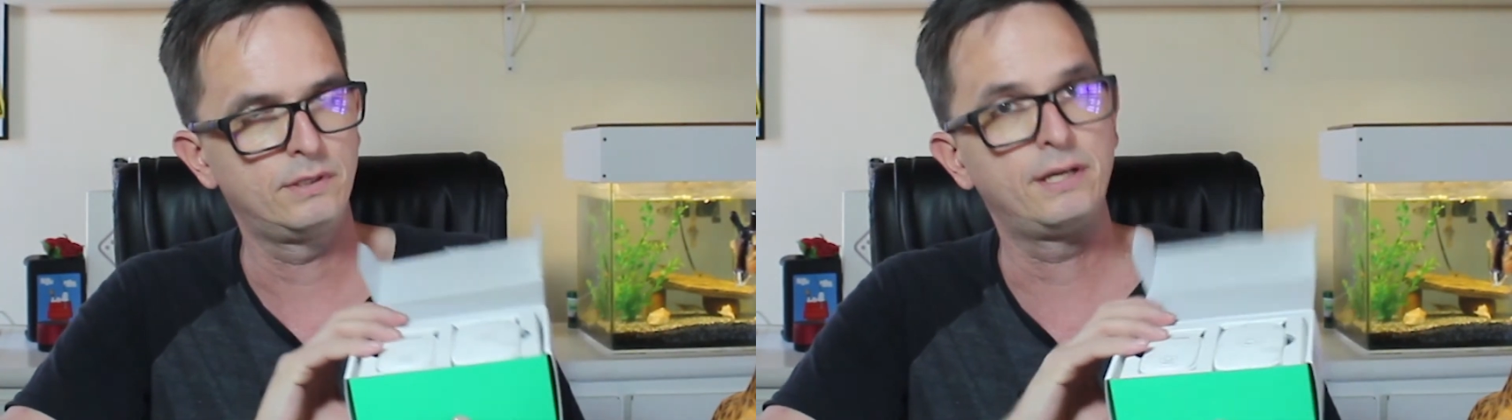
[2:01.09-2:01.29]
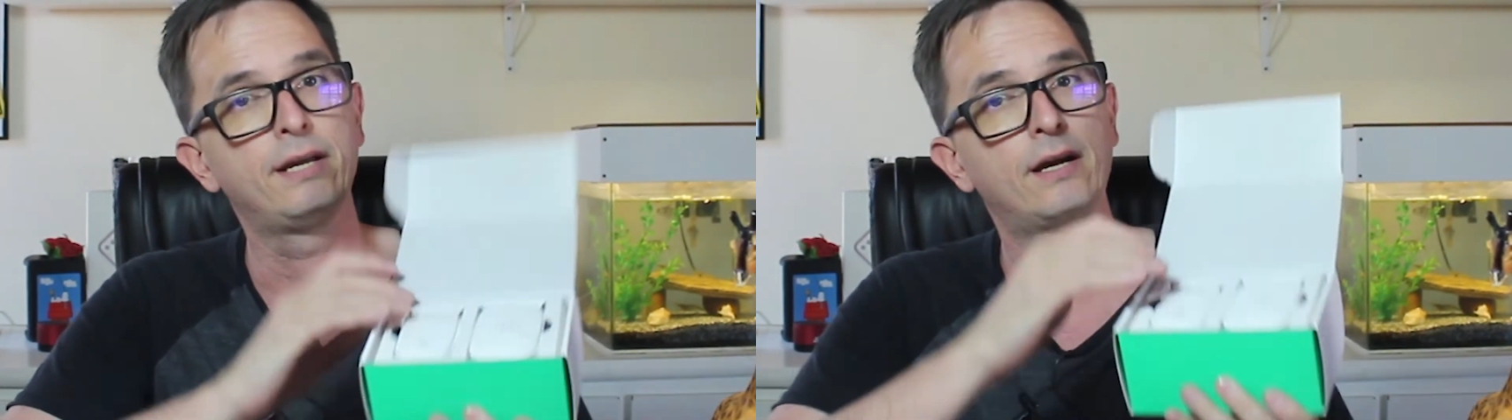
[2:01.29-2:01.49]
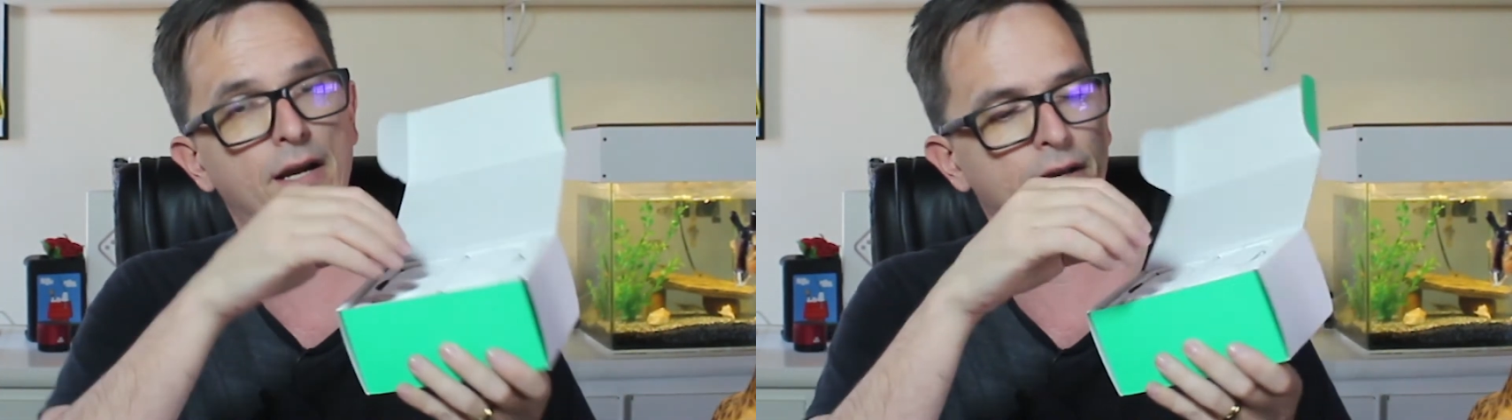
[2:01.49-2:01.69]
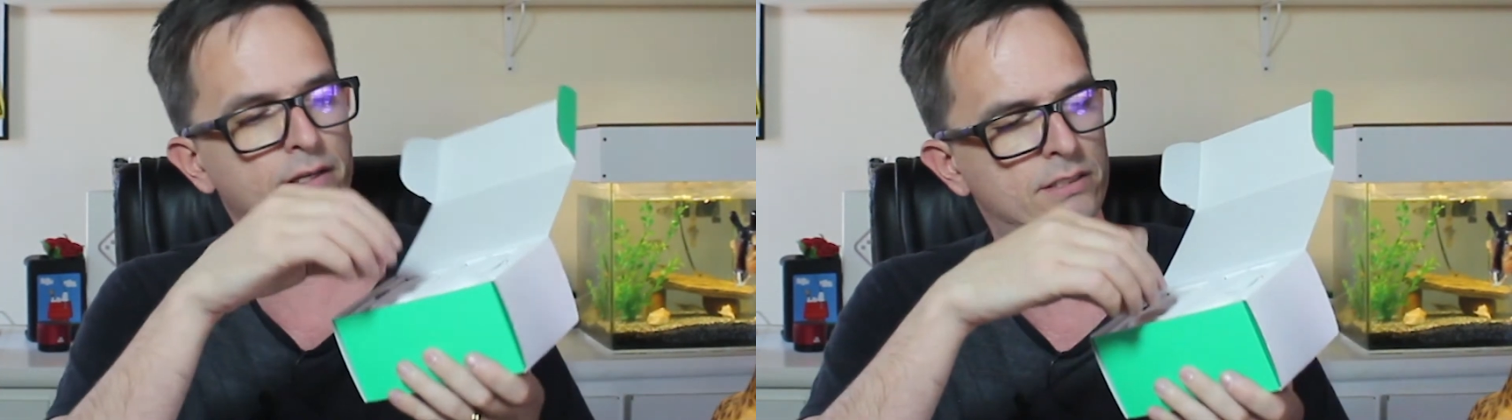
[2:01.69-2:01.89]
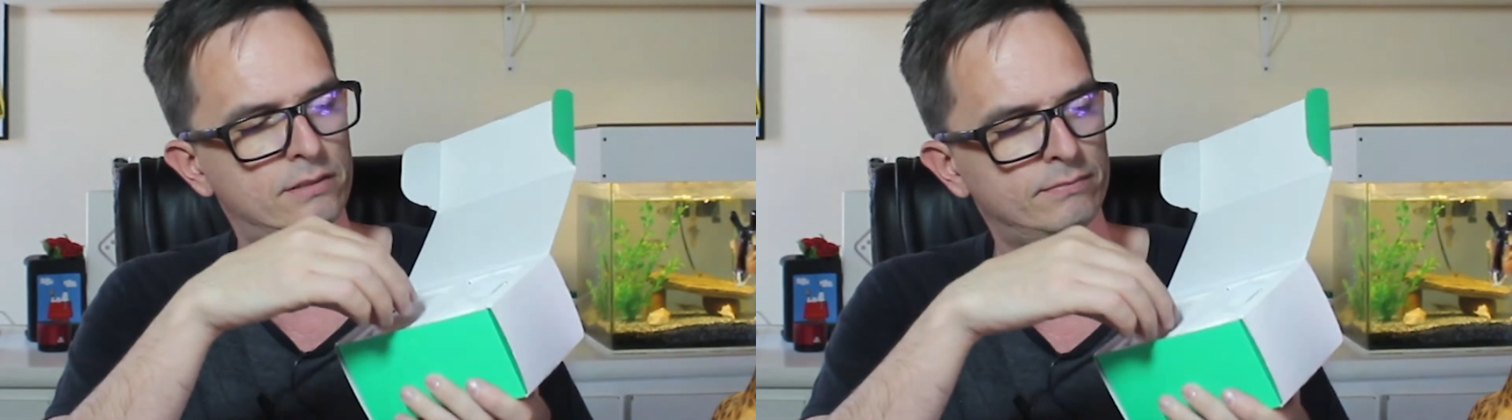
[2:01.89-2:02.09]
em
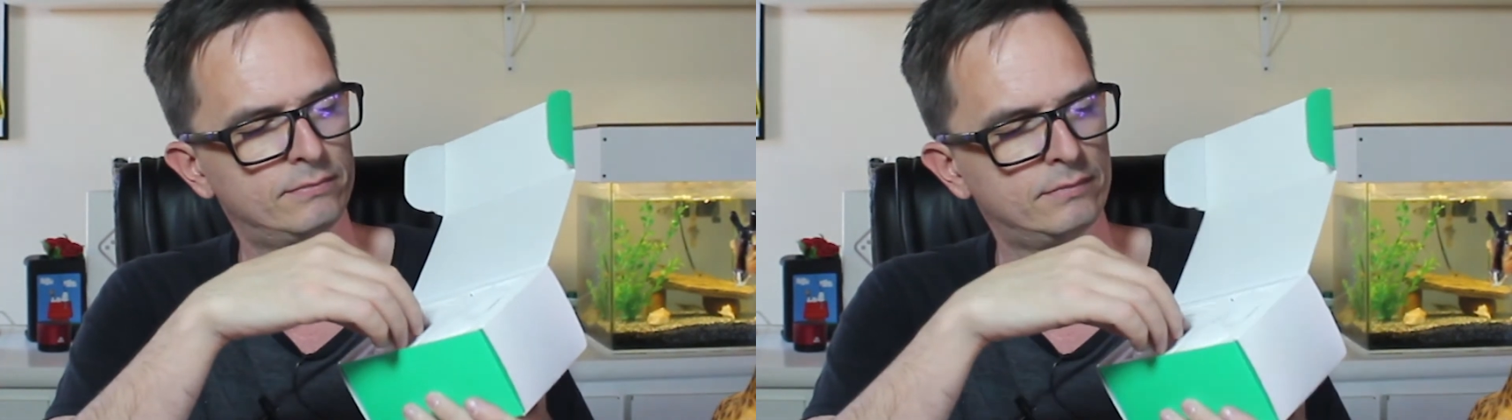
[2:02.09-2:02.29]
inglês.